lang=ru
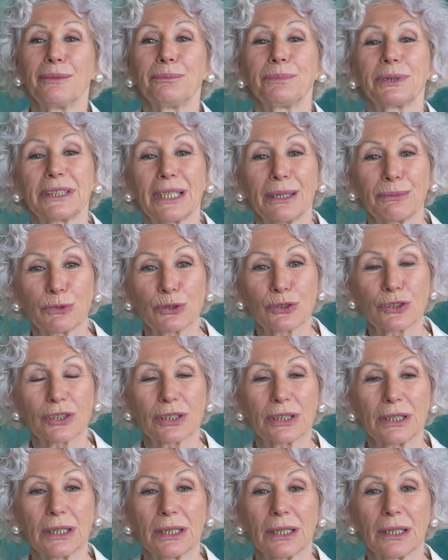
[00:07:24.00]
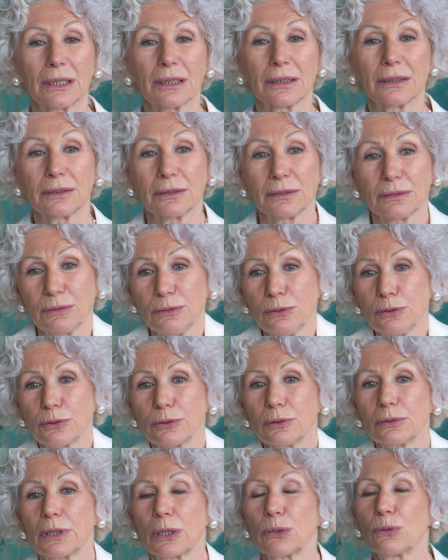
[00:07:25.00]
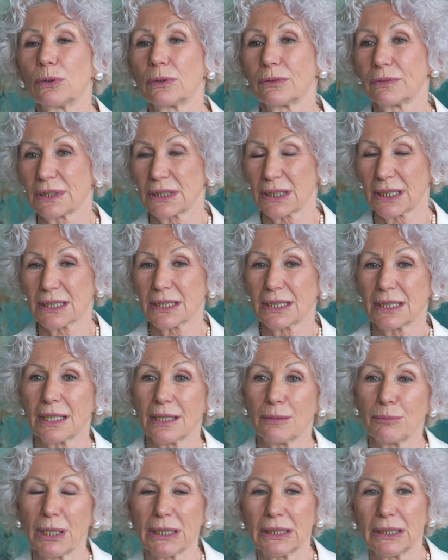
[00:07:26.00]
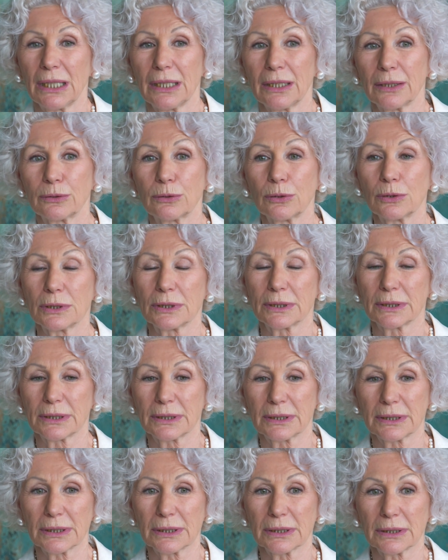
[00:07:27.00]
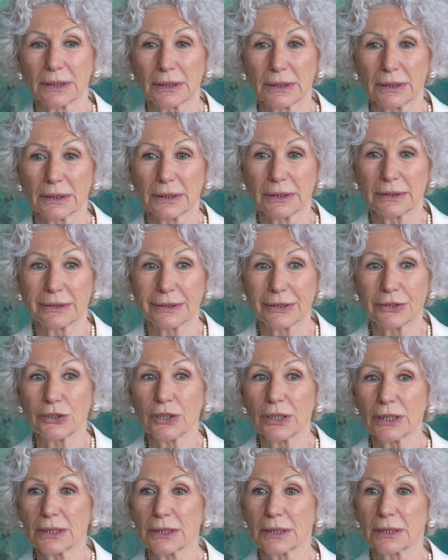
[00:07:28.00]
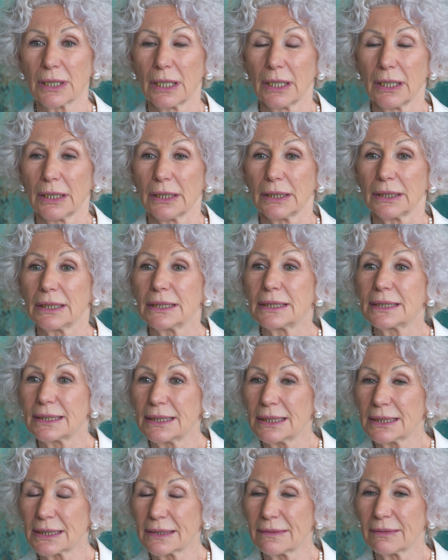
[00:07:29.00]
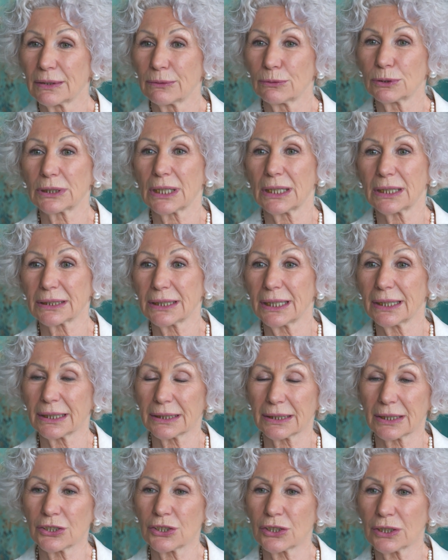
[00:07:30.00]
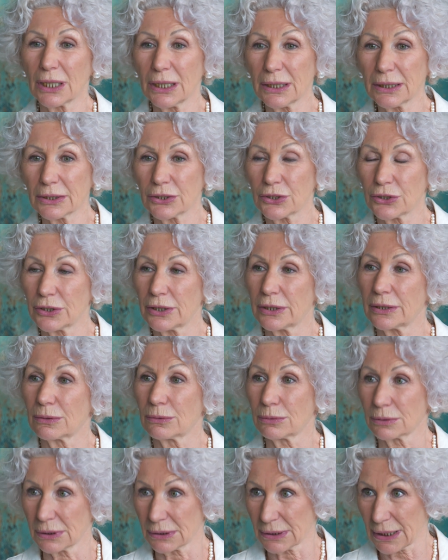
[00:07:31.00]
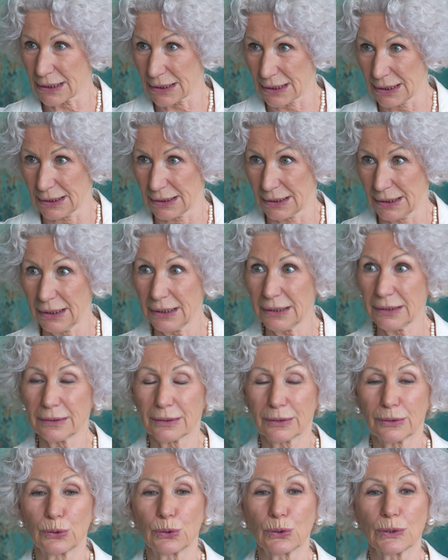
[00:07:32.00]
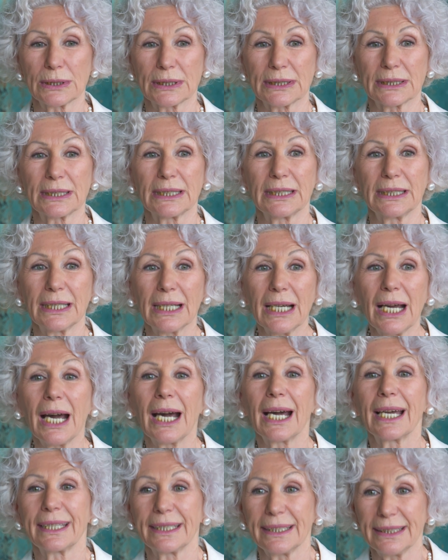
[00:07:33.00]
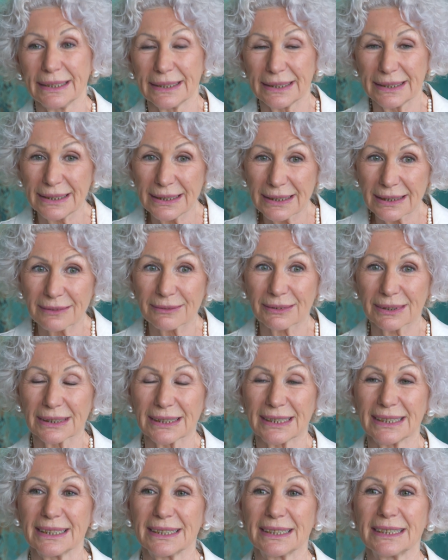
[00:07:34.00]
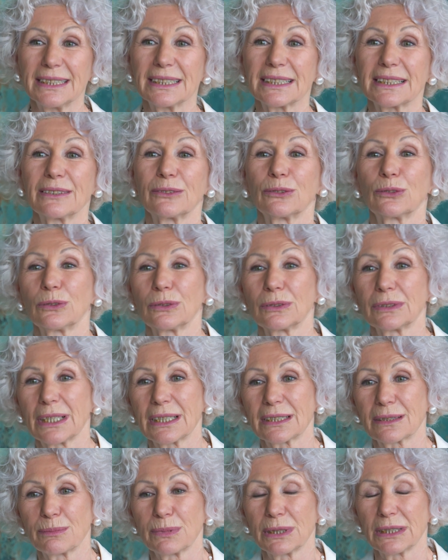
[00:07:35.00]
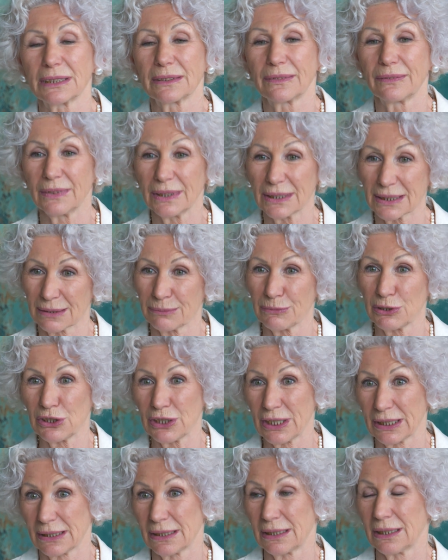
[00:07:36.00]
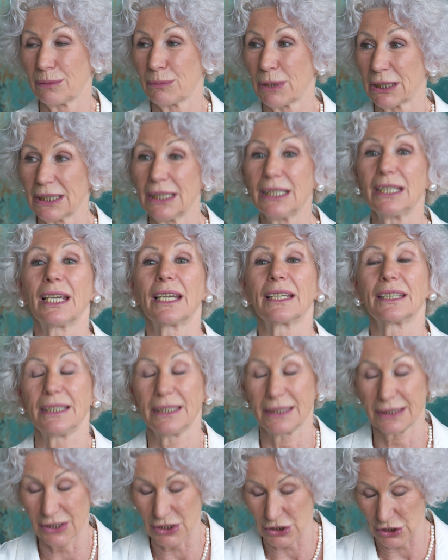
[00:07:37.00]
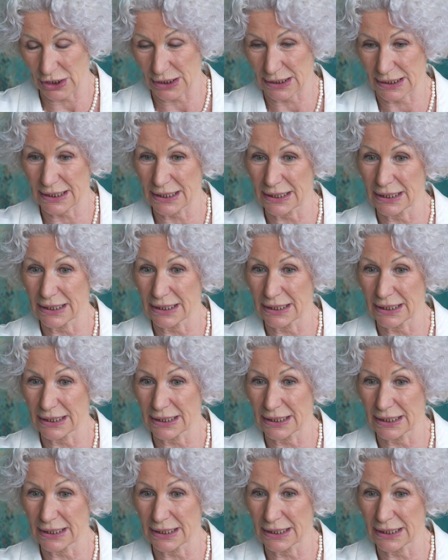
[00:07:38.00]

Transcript: Потому что, э, ну что такое возрастные модели? То есть э, сейчас, естественно, вот когда я начинала 4 года назад, да, то есть я ориентировалась, естественно, у нас было две замечательные модели, они сейчас